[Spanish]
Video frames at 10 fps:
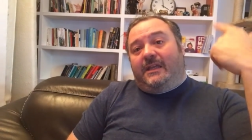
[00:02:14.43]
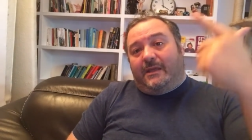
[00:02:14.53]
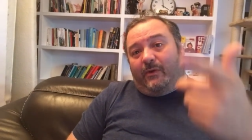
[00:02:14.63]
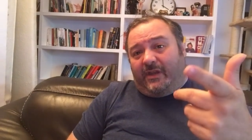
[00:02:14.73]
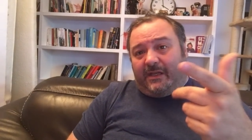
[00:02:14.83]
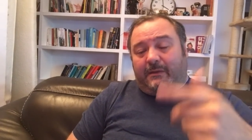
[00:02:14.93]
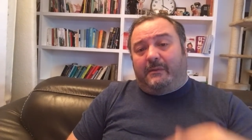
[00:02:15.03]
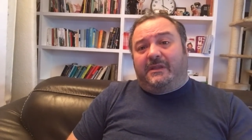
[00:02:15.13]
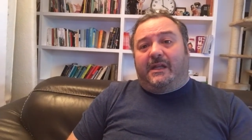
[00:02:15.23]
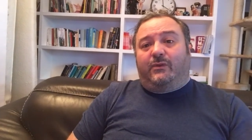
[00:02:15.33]
y voy
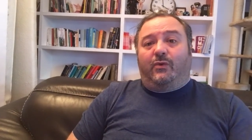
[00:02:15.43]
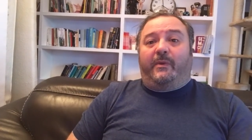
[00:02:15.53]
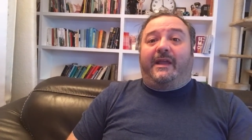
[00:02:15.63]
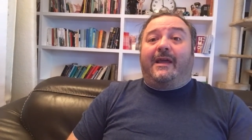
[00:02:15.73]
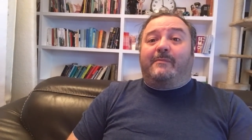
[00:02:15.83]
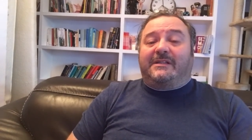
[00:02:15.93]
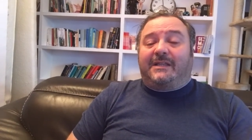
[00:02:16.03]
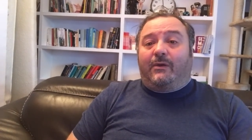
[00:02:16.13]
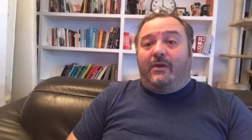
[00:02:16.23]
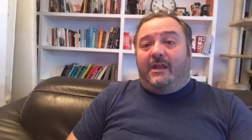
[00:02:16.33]
directamente al Tube. ¿Qué ha
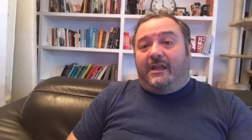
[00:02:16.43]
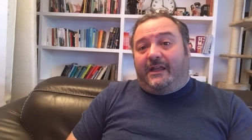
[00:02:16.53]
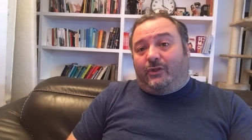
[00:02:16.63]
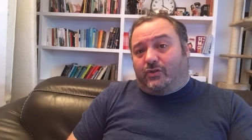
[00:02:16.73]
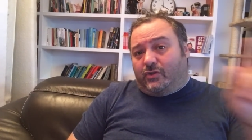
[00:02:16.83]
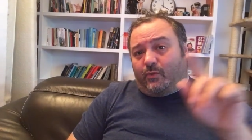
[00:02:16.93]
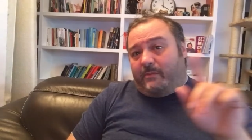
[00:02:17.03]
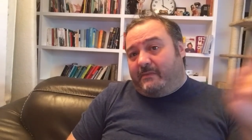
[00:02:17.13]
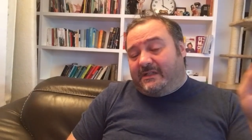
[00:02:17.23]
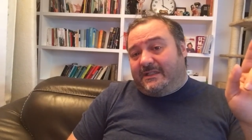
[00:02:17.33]
pasado? Que todos esos
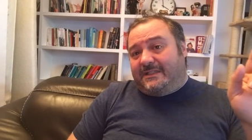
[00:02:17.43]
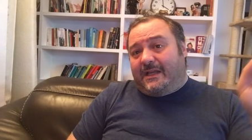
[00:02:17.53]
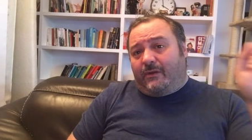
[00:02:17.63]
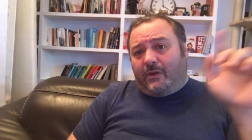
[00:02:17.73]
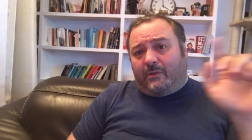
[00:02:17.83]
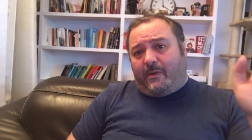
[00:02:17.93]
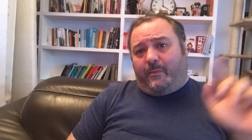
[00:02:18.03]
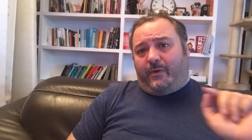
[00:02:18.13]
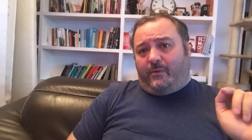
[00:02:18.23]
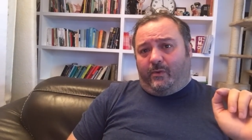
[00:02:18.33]
webmasters se han ido a tomar
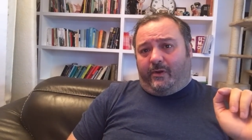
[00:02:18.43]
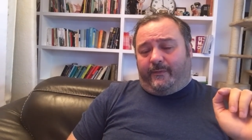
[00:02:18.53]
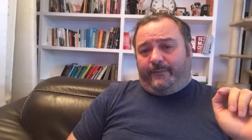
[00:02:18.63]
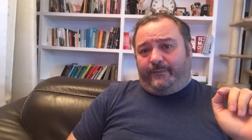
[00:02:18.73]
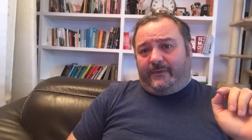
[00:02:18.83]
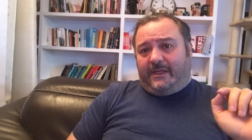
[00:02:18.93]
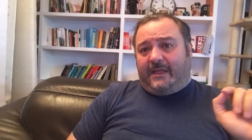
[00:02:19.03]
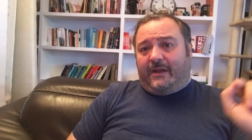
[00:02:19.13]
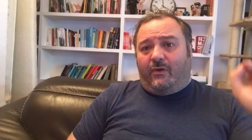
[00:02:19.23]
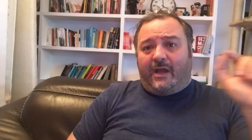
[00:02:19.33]
por culo y
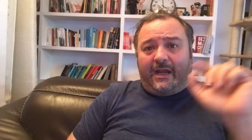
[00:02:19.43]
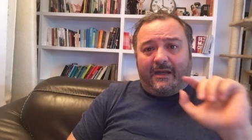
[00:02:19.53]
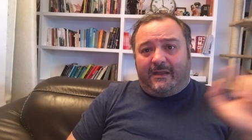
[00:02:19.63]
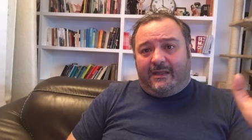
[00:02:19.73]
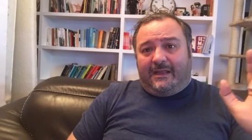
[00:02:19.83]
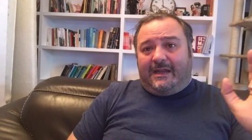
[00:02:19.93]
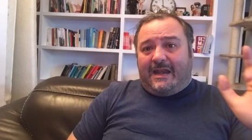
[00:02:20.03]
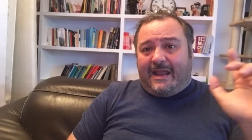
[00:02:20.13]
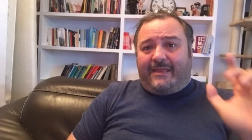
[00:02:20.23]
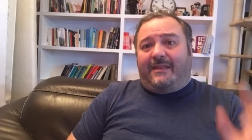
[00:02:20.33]
que no ganan
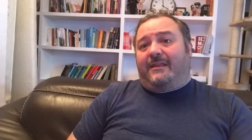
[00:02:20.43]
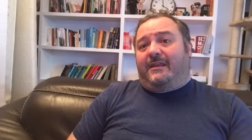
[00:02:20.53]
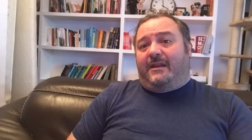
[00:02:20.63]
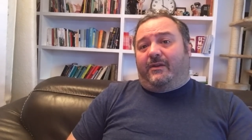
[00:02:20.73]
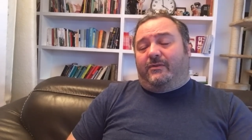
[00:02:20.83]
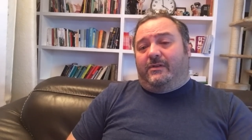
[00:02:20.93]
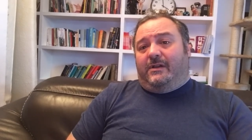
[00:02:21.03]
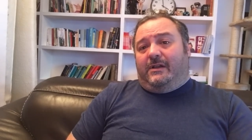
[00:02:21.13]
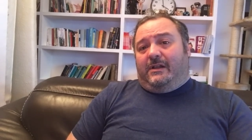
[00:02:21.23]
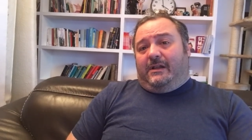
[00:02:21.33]
nada de dinero
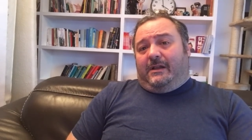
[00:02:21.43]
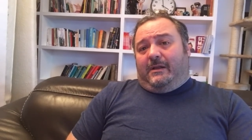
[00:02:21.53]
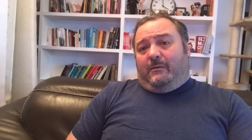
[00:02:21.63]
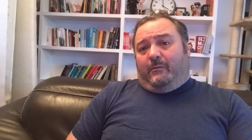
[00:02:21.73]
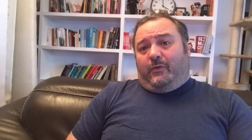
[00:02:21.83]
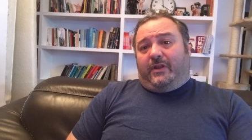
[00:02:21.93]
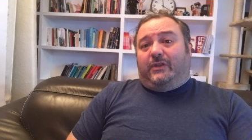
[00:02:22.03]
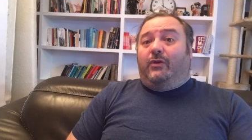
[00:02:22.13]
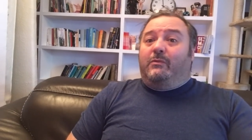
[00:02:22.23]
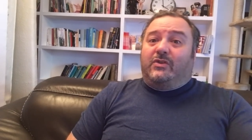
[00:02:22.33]
porque
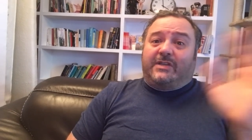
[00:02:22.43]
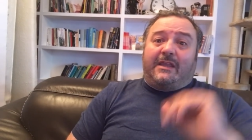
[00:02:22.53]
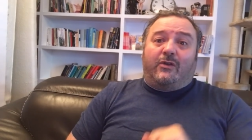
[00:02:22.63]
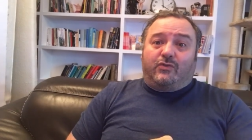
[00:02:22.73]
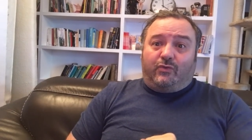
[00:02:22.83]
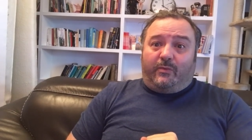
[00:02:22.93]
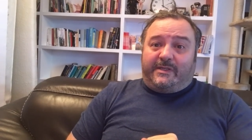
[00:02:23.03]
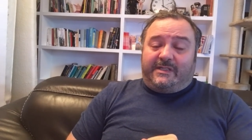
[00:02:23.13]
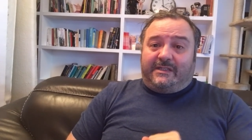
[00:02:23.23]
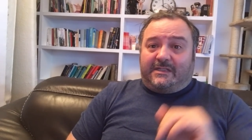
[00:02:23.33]
todo el mundo se ha ido a los
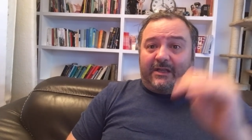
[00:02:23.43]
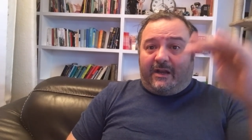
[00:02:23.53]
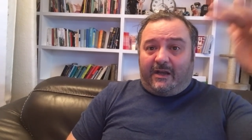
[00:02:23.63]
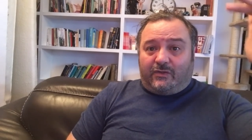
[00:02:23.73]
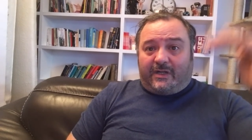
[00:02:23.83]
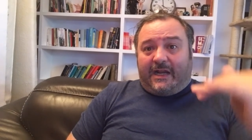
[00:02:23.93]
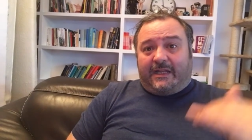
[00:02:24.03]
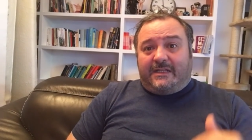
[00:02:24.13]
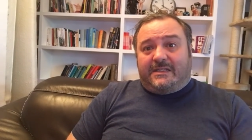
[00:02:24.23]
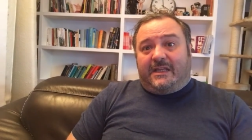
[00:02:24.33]
tubes. y entras ahora en los
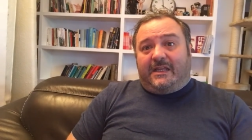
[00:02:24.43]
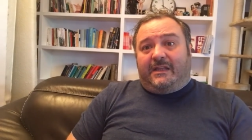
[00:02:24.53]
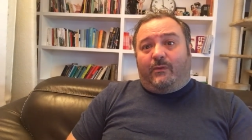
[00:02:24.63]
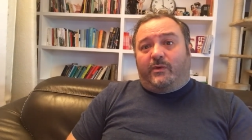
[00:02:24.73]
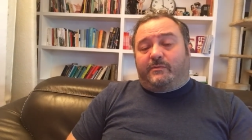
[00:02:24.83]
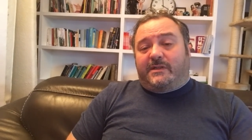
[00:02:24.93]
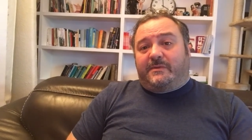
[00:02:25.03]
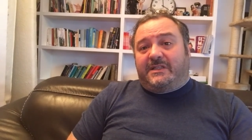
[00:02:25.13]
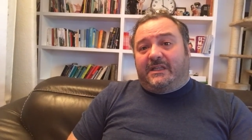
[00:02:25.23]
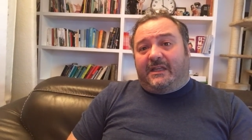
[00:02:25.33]
rankings de, webs más
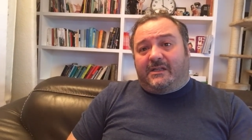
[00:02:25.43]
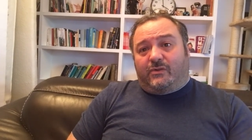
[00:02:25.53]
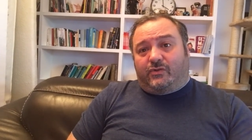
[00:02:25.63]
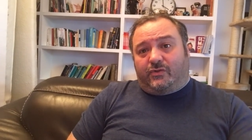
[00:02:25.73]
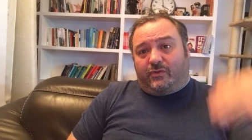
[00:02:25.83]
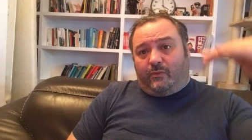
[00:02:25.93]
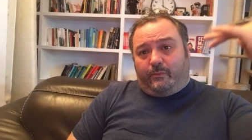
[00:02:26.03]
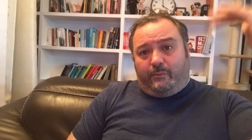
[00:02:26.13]
visitadas, los